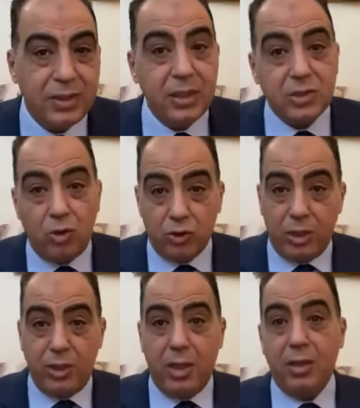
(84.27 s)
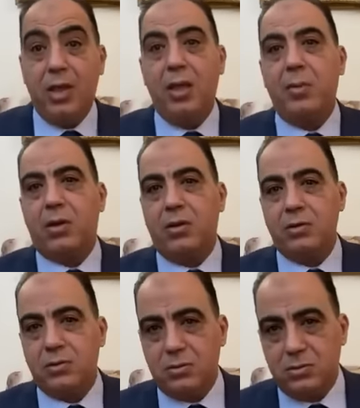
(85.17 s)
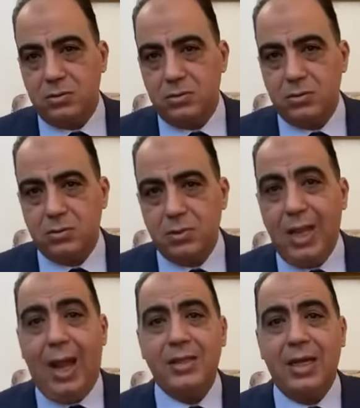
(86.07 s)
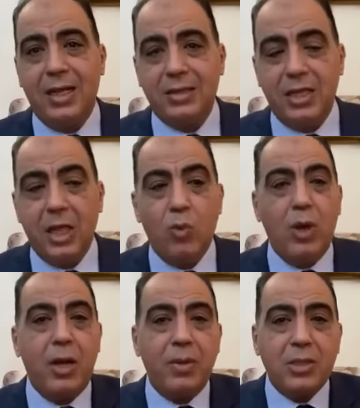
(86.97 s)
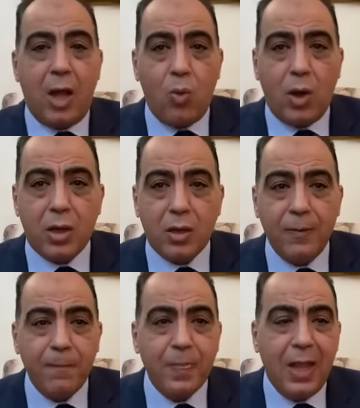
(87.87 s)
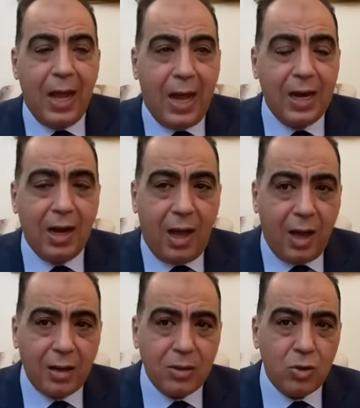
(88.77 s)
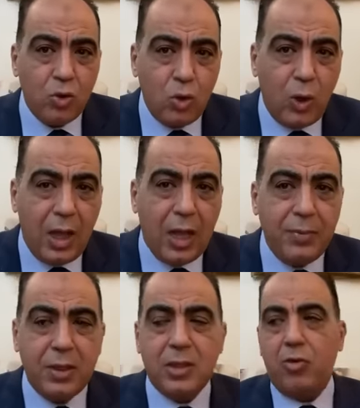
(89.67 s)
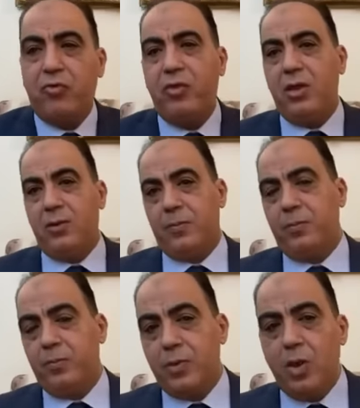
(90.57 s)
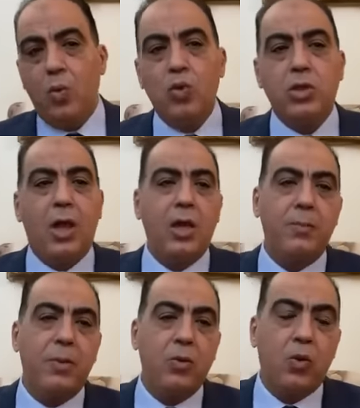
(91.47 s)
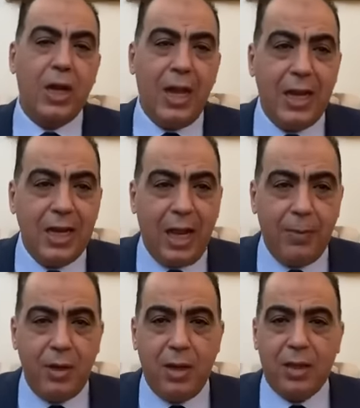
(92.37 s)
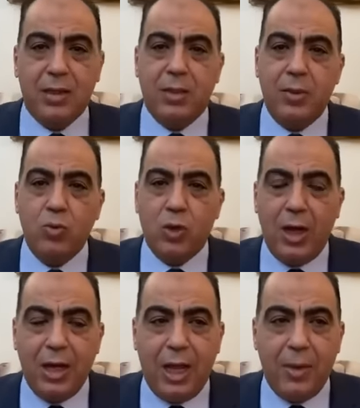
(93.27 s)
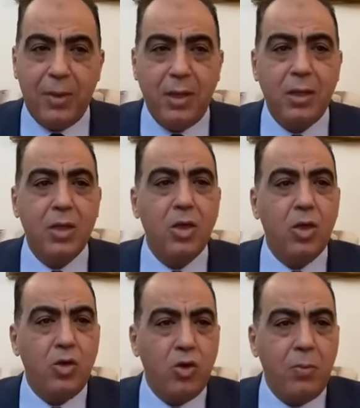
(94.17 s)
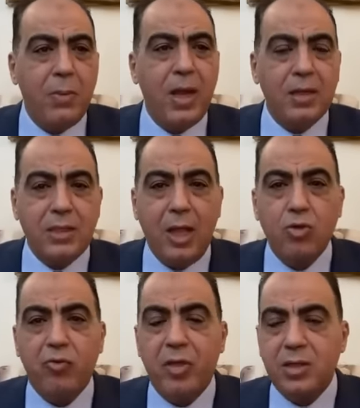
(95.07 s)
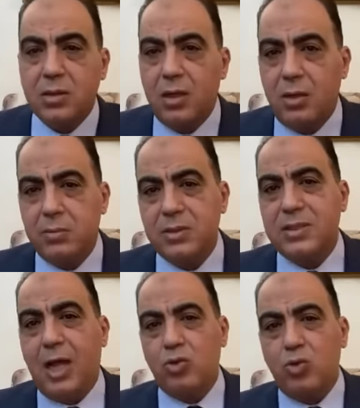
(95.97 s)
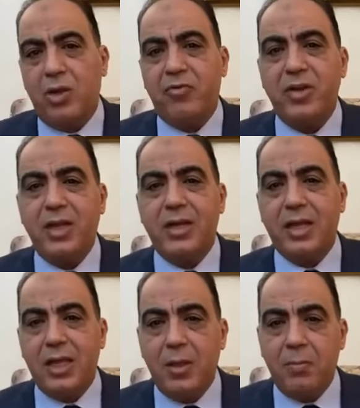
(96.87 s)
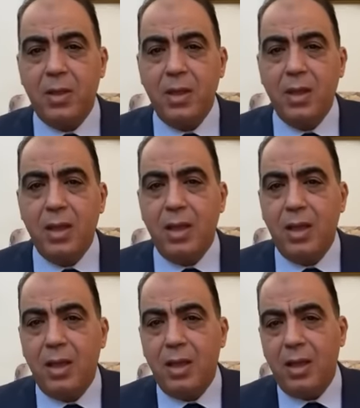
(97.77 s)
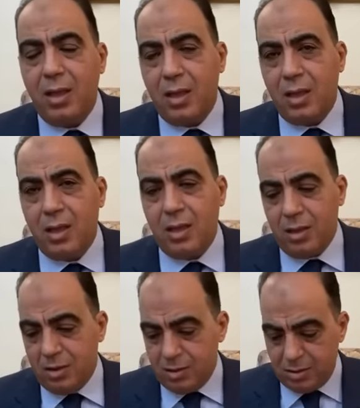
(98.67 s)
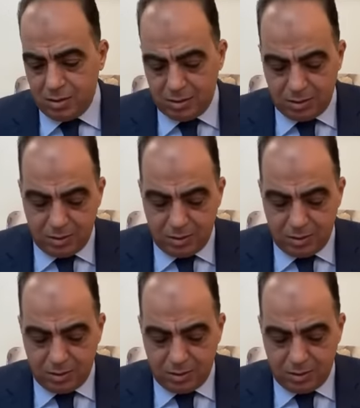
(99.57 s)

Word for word: يا سعوديه يا امارات احد الانديه واللي بيدور على العرض هو امير توفيق وطالب من وكلاء اللاعبين عدد كبير من وكلاء اللاعبين ان هم يجتهدوا في هذا الامر ساعدونا في ان احنا نجيب آآ آه، آآ آه،